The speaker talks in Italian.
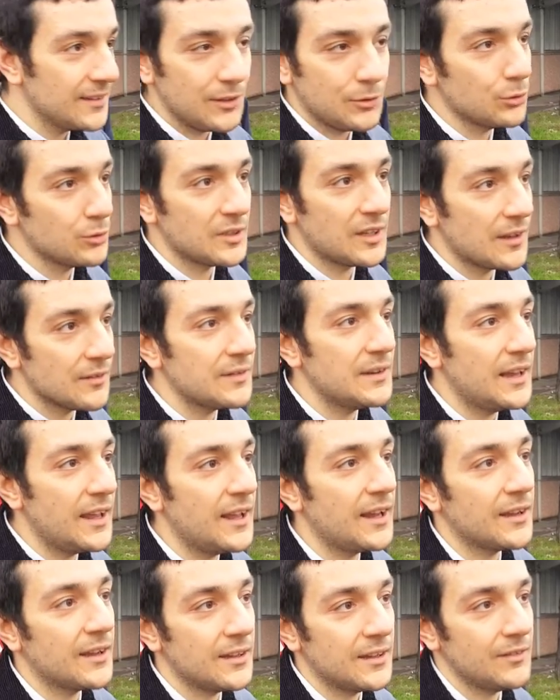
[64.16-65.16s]
tutta la
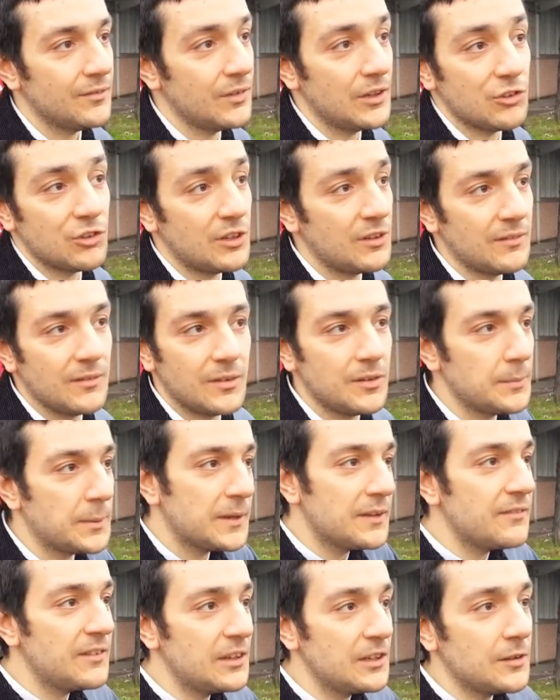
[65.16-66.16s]
filiera, invece si,
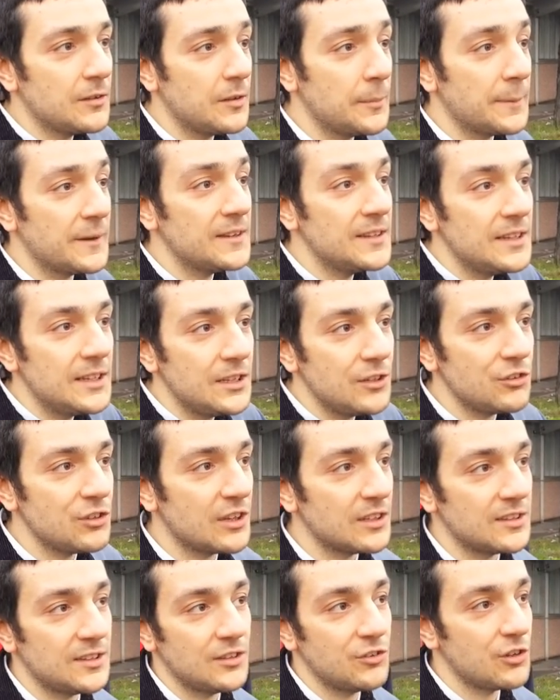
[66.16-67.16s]
pre- si predilige
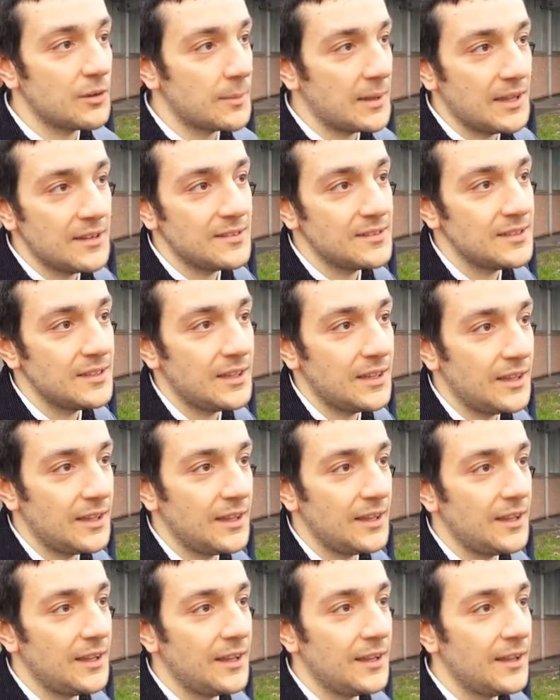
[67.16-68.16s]
atteggiamenti
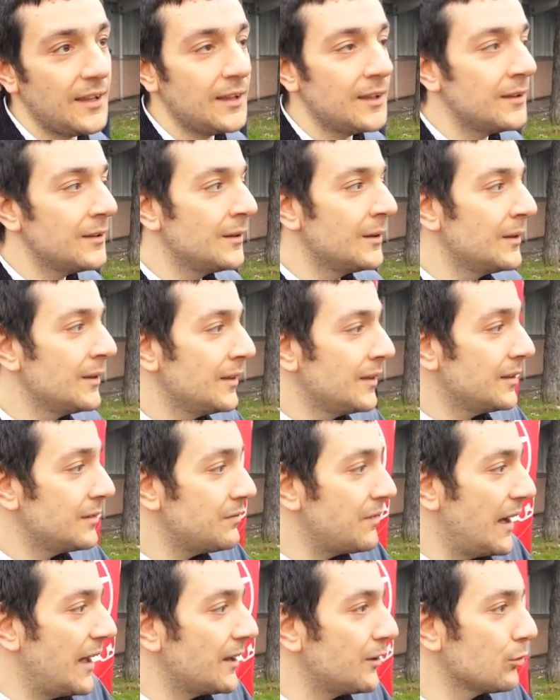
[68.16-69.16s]
che
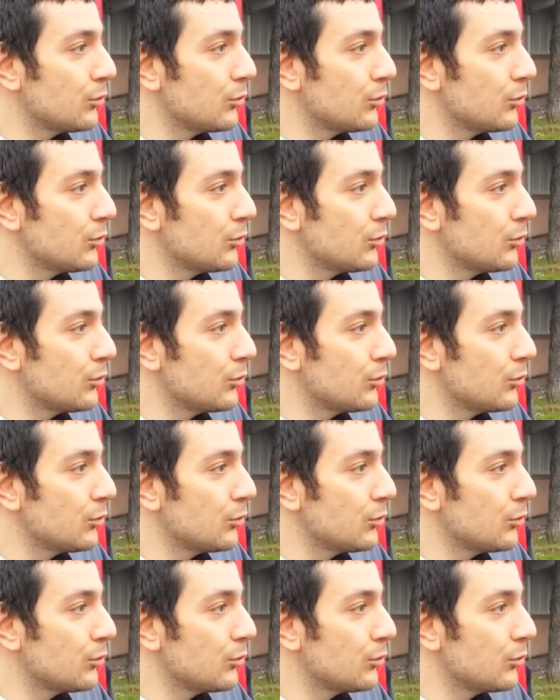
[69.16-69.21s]
vanno